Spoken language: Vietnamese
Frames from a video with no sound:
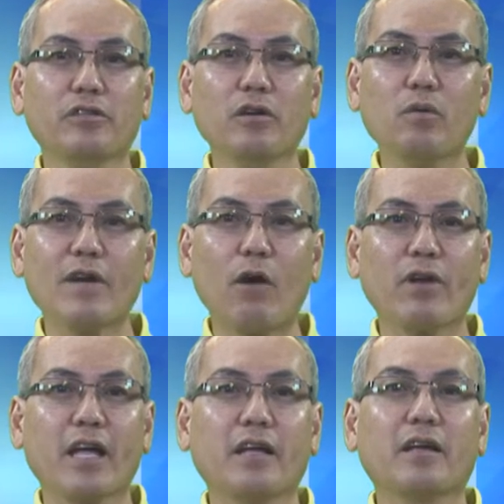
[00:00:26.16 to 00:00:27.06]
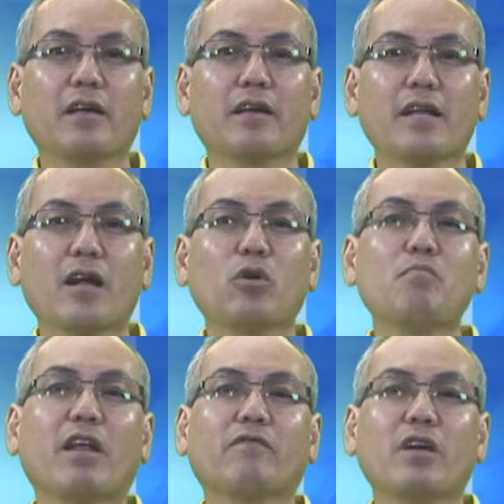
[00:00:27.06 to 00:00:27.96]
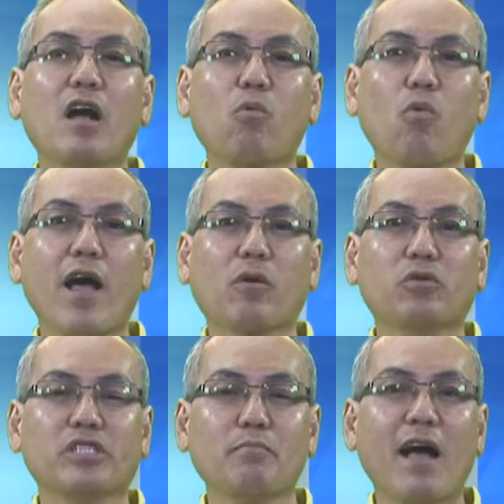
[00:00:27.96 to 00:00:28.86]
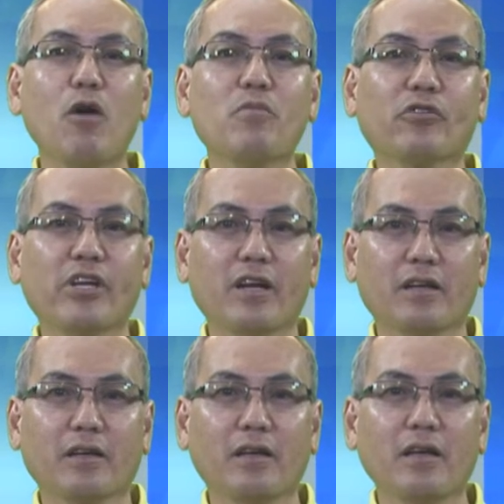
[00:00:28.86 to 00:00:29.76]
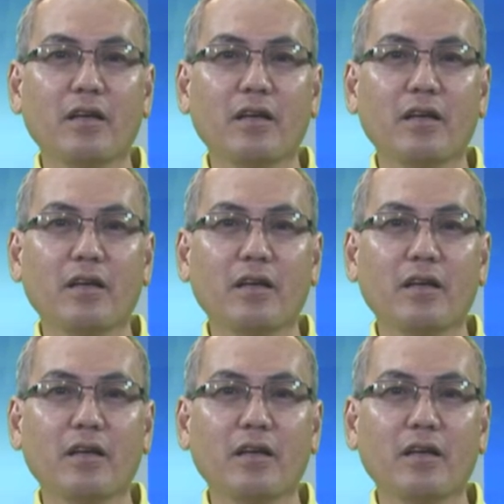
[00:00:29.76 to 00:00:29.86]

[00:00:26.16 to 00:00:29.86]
Giữa lúc đảo này đang đối mặt với hậu quả của trận báo Maria –